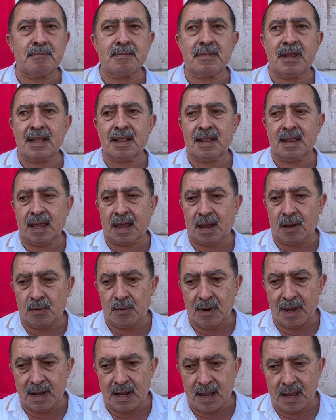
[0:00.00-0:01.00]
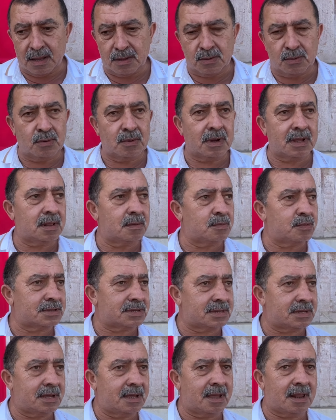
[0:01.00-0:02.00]
من هاد الاخوان هادو وهاد
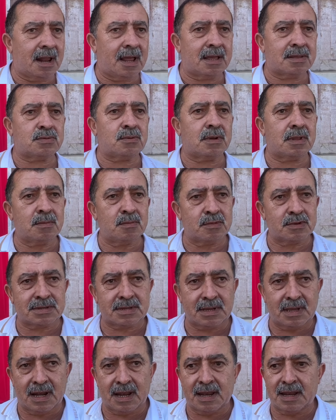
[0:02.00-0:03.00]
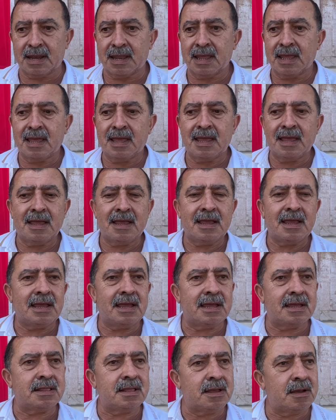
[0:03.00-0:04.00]
المسيرات وهاد المسيرين
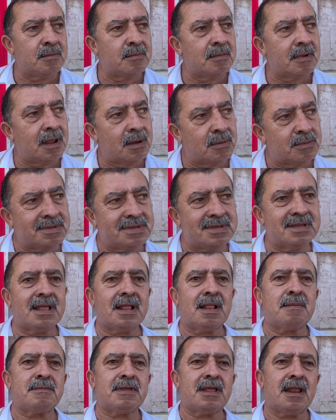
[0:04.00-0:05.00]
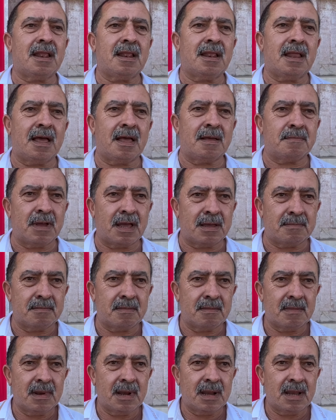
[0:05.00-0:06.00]
يهديهم الله وتزيد هاد المدينه للامام
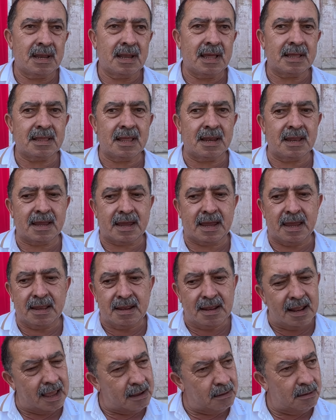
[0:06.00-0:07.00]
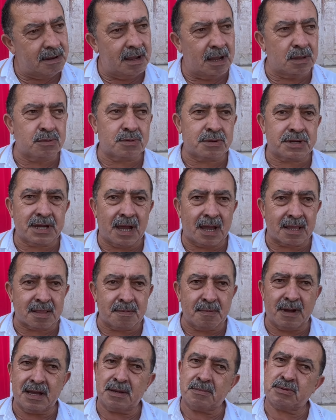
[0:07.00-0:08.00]
هذا اللي كاين اللي عنده شي
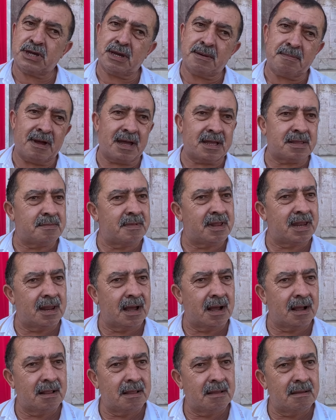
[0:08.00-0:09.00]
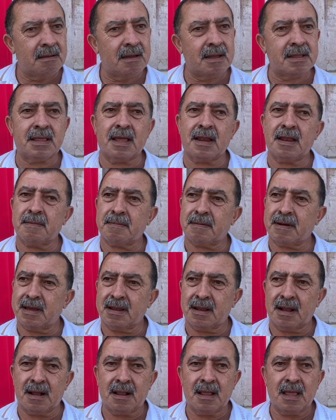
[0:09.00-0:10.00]
اطماع يمشي بعد منا هذا اللي
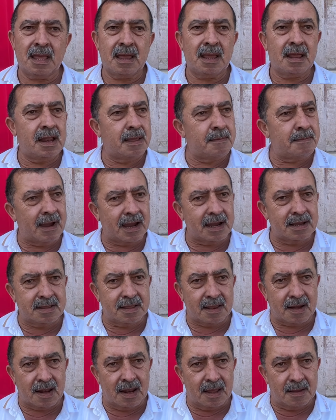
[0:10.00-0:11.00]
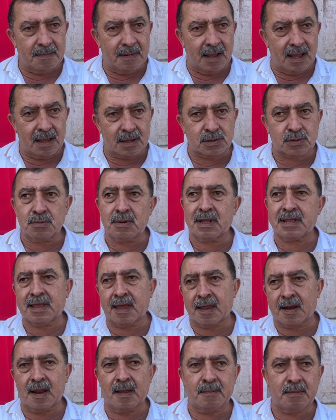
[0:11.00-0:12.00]
بغينا اللي باغي يدير لاباس ولا
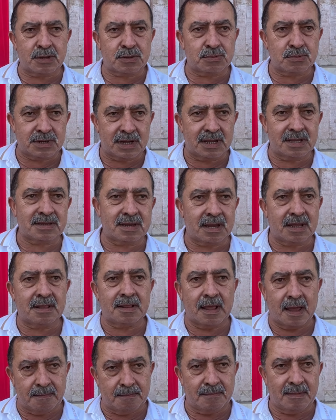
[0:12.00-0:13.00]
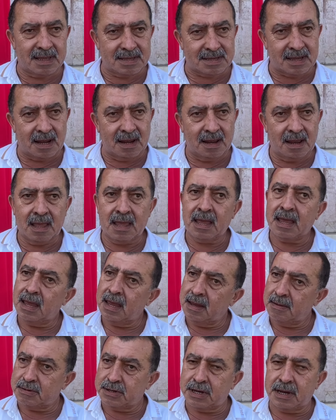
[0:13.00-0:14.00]
داير لاباس وجاي يزيد نهب مازال
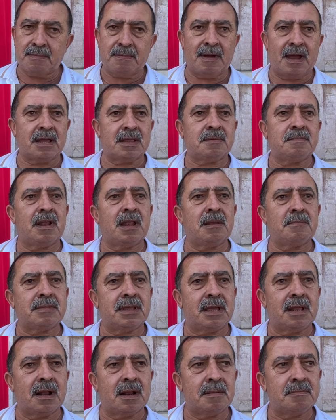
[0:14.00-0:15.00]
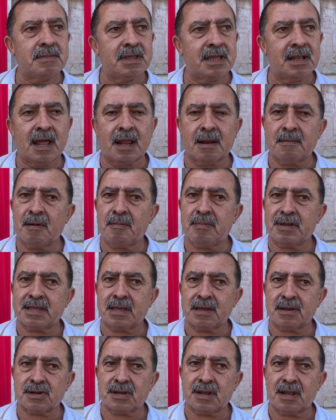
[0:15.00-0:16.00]
يمشي بعد من المدينه المدينه راه ما
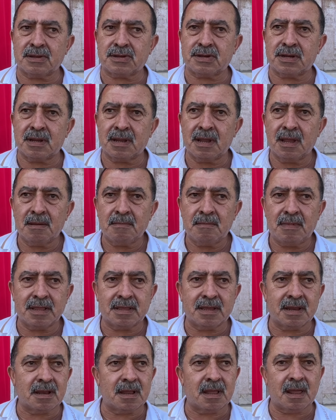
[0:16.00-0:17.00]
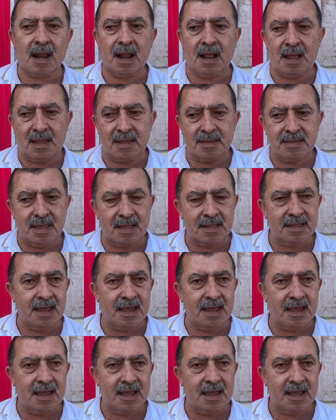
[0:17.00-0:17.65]
محتاجاش لهادشي راه عندها